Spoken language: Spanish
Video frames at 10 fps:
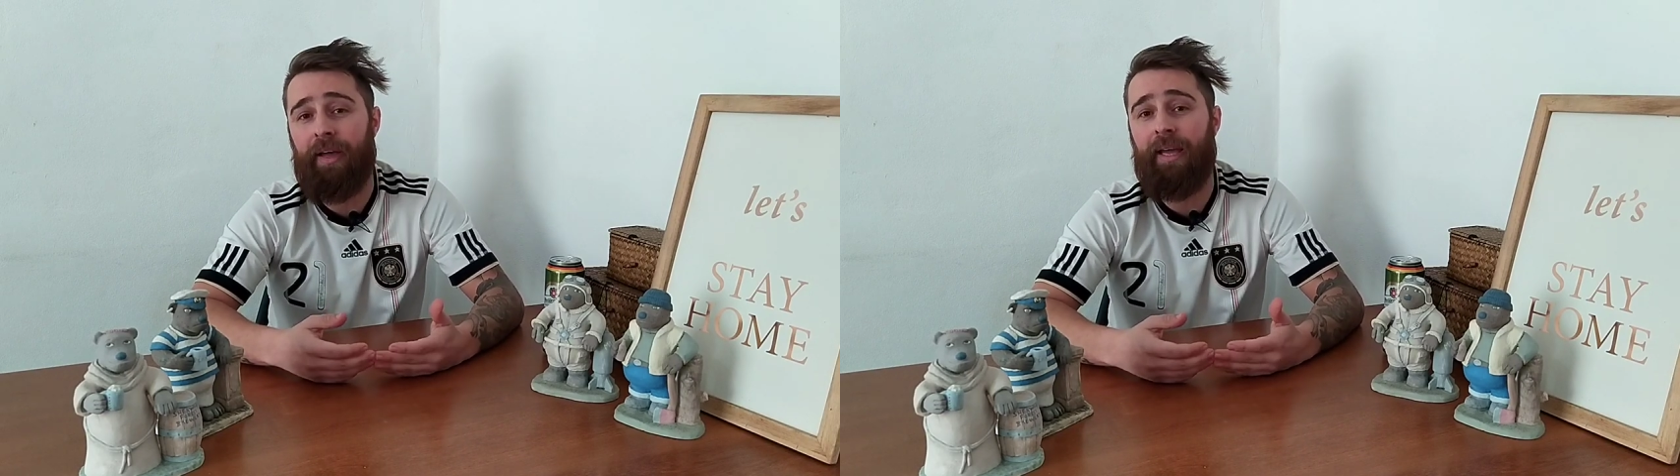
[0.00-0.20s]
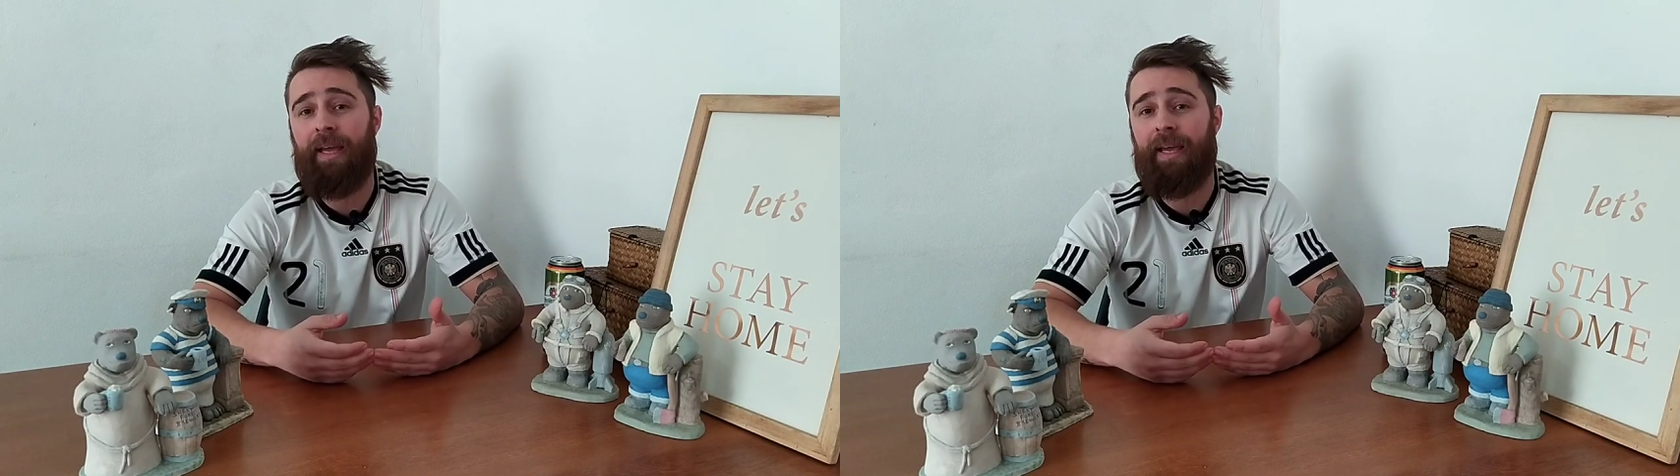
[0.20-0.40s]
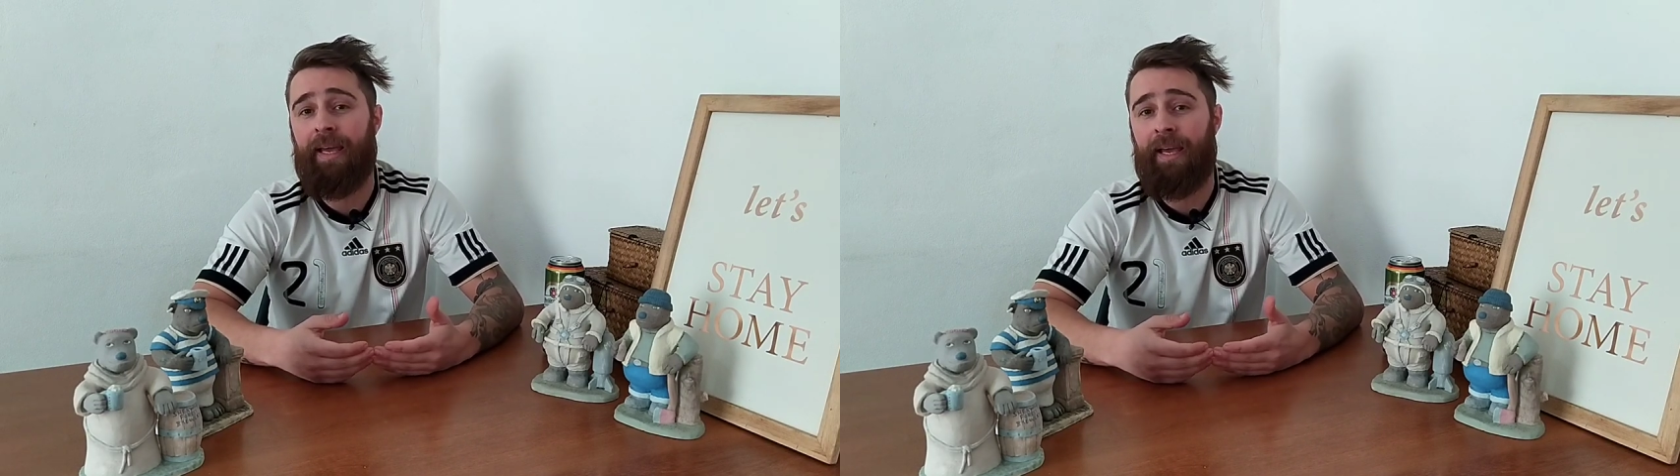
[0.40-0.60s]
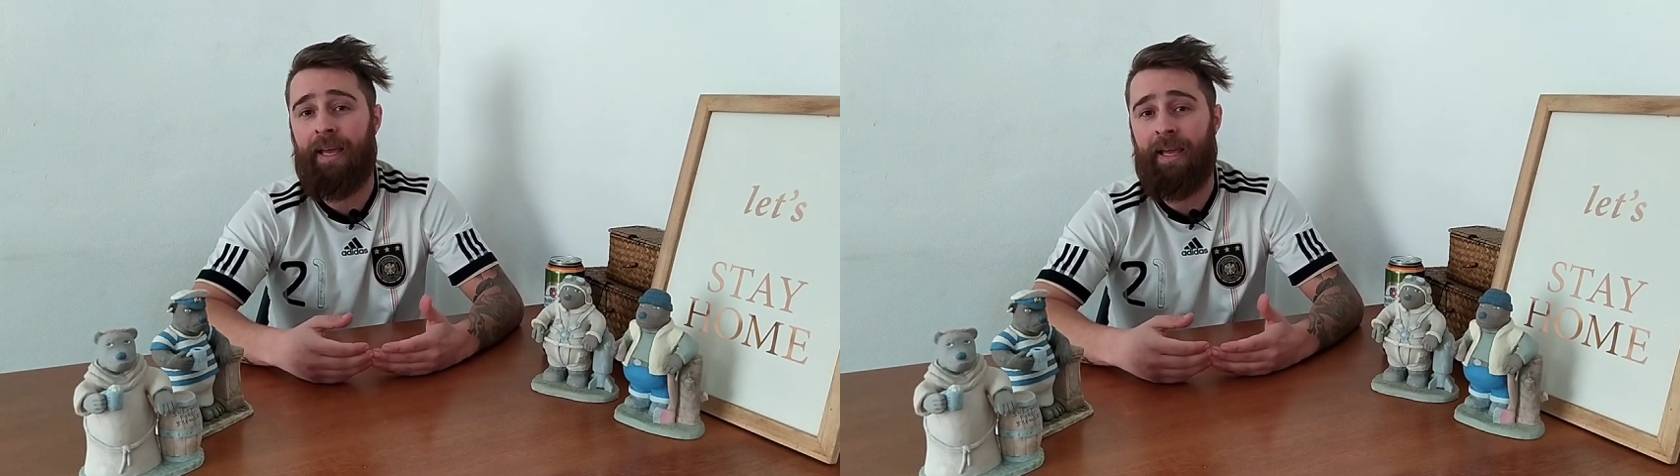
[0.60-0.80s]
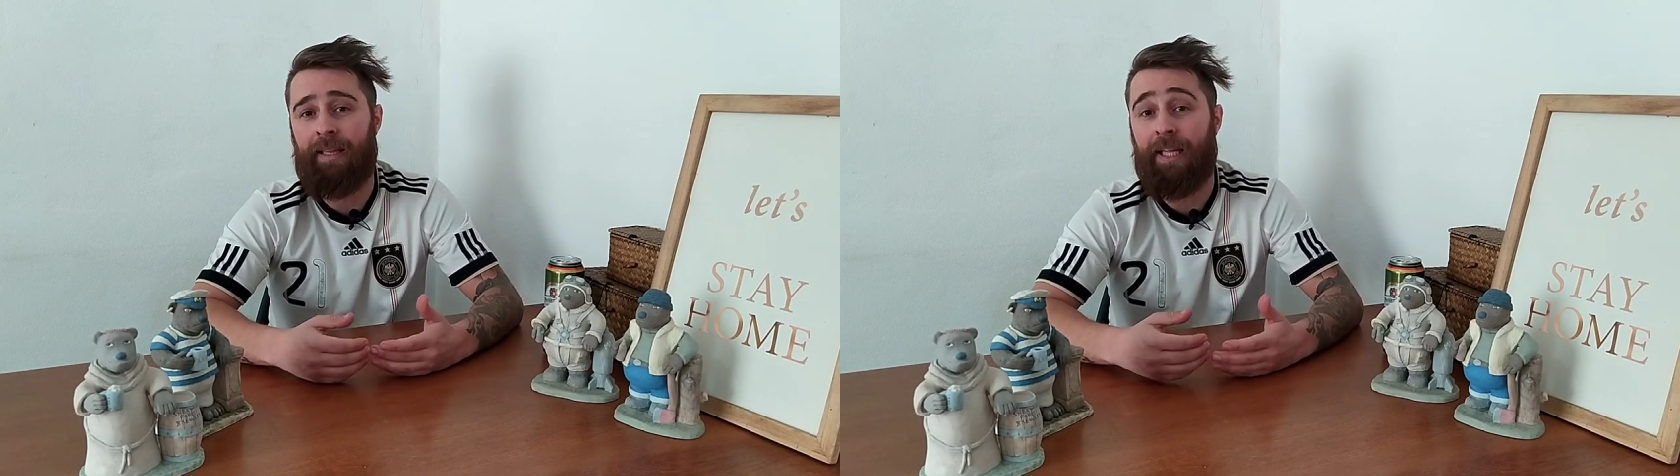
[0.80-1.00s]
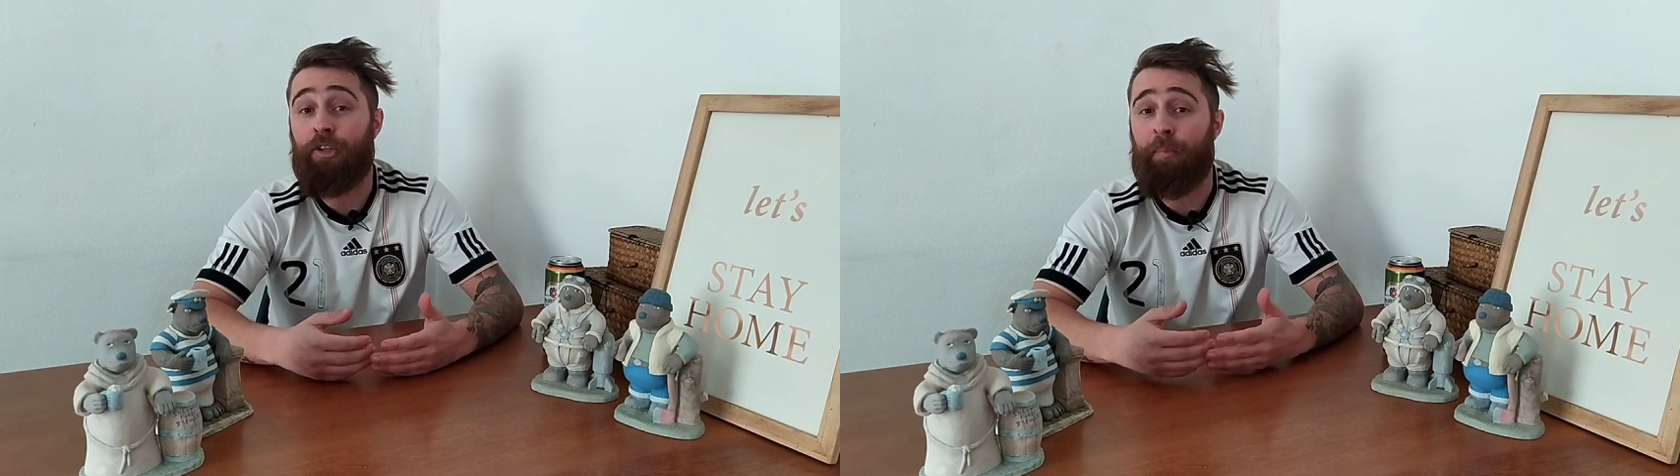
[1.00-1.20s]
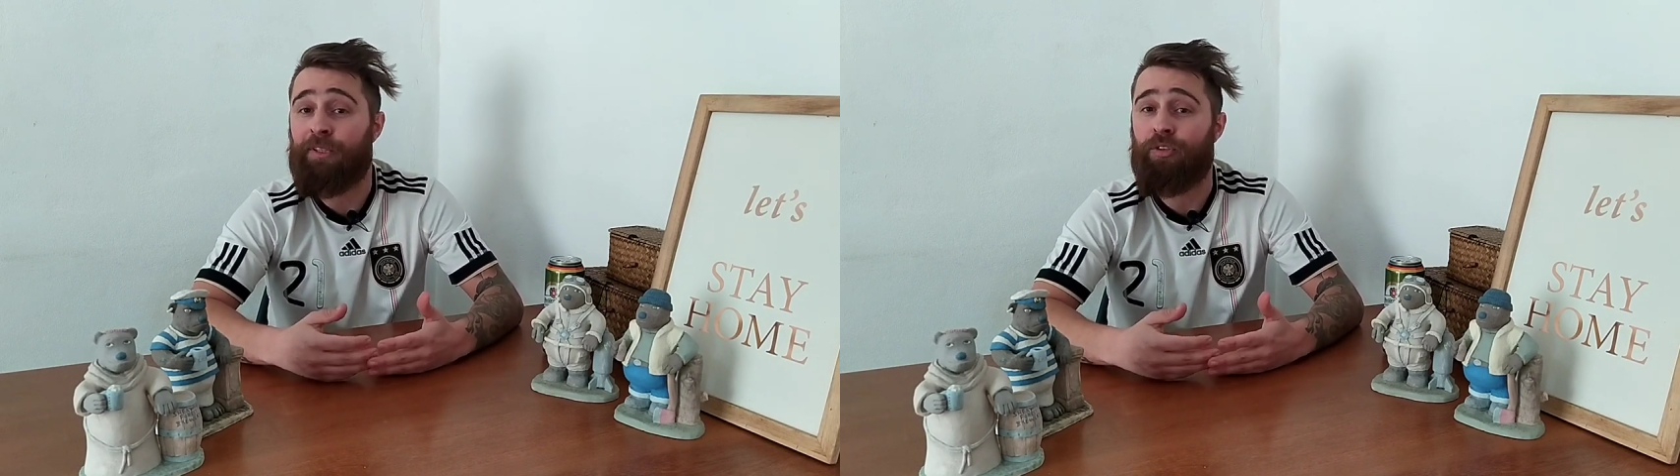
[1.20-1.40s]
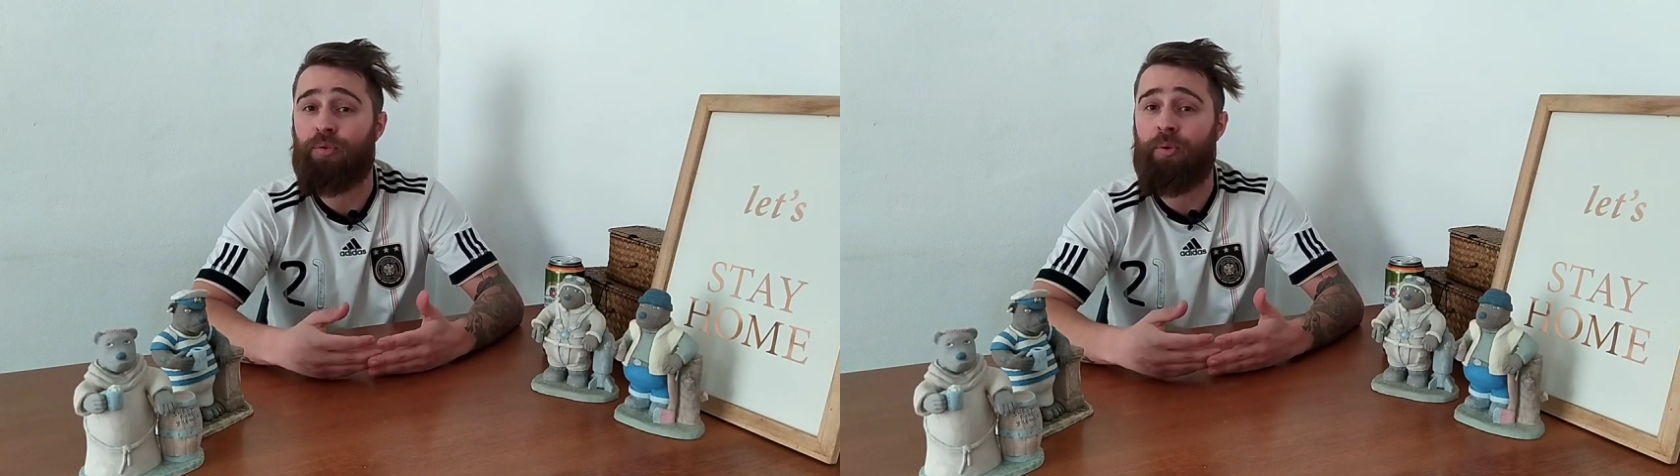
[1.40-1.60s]
es que tanto
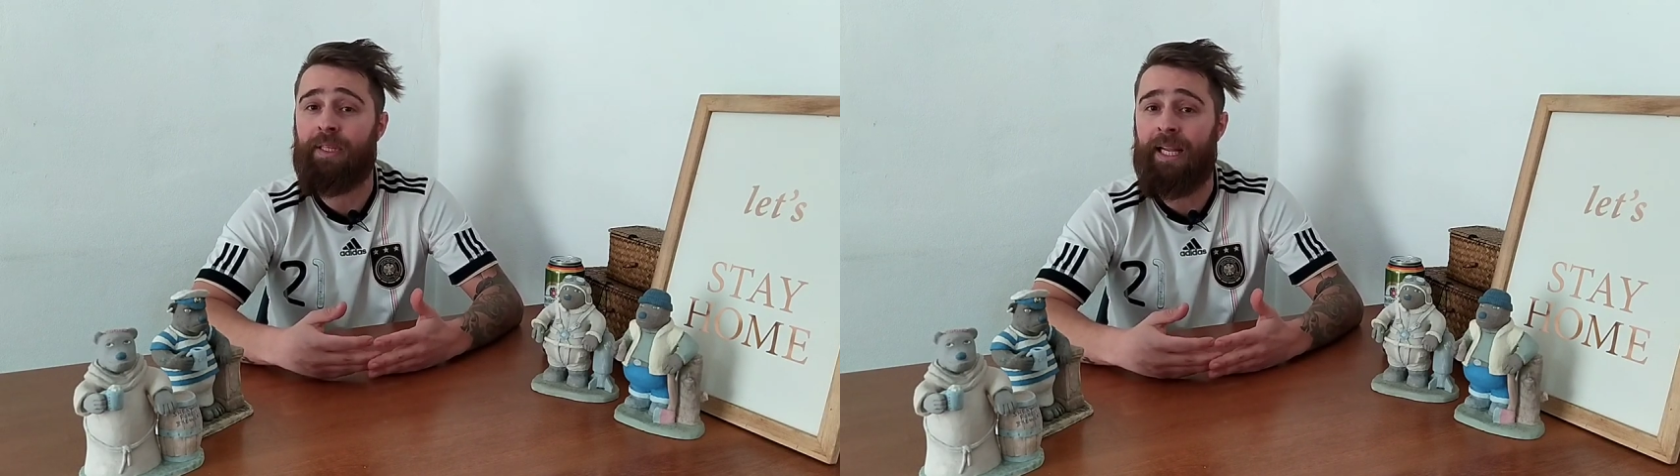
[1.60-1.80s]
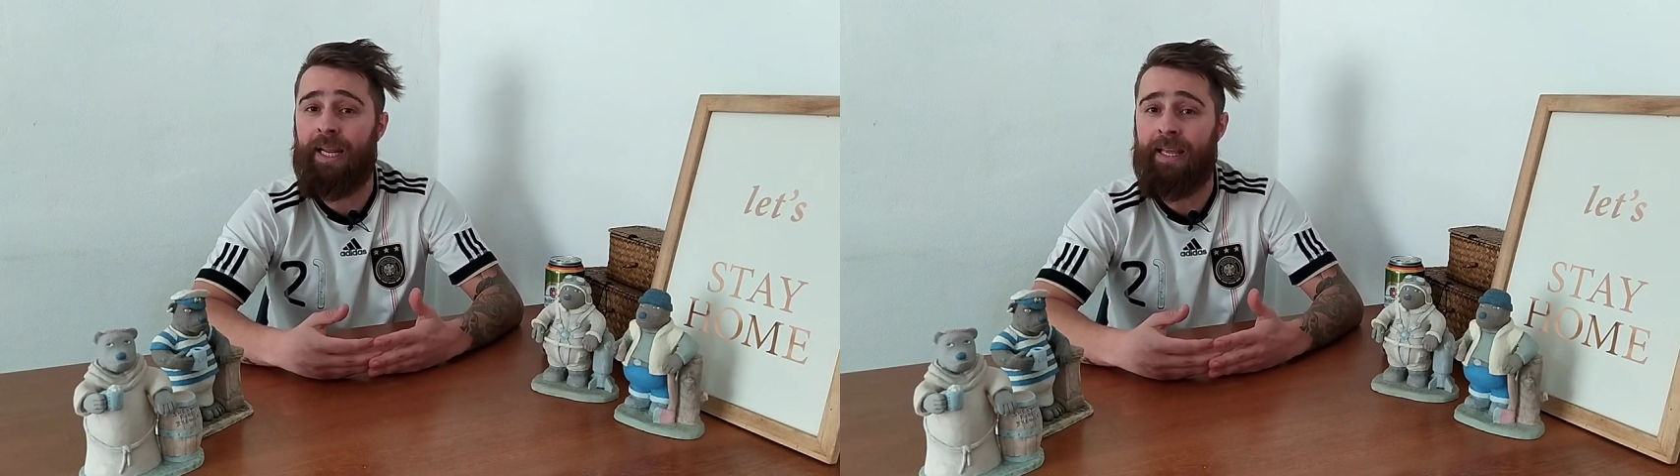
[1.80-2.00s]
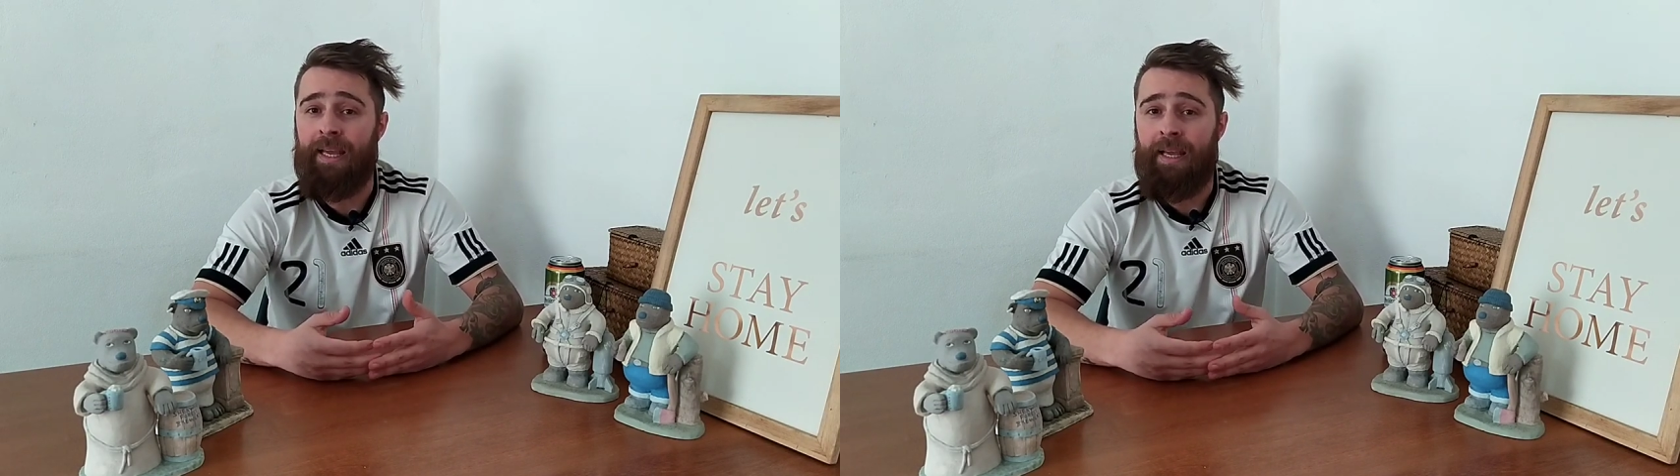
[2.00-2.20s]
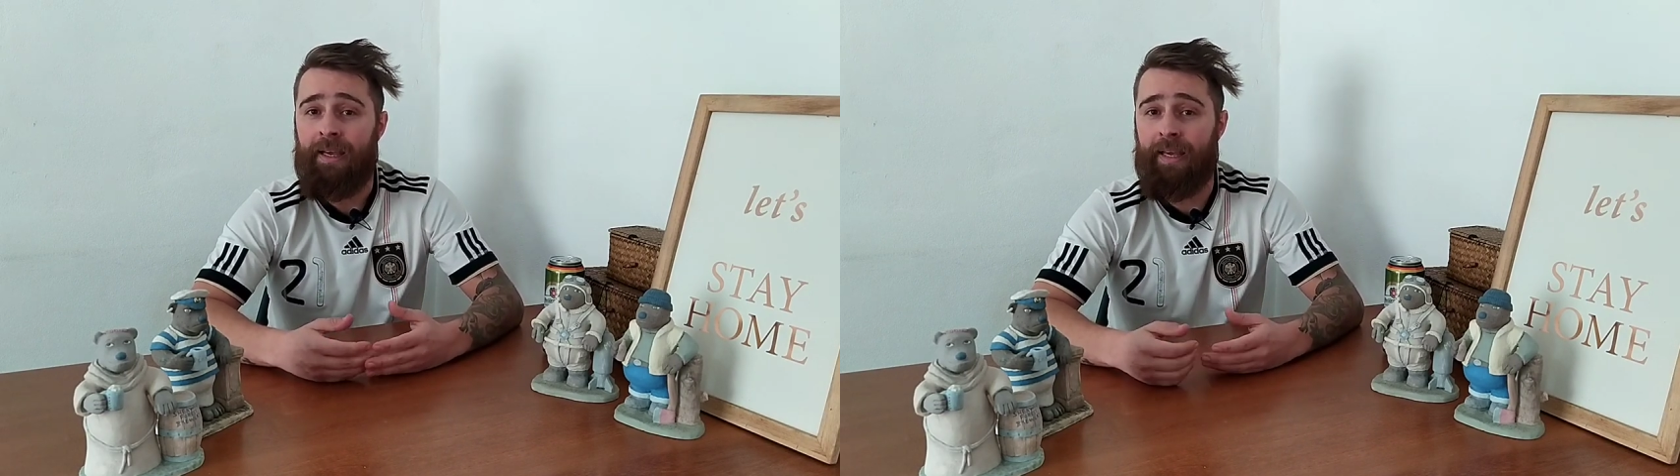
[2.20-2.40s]
peso tuvo esta ley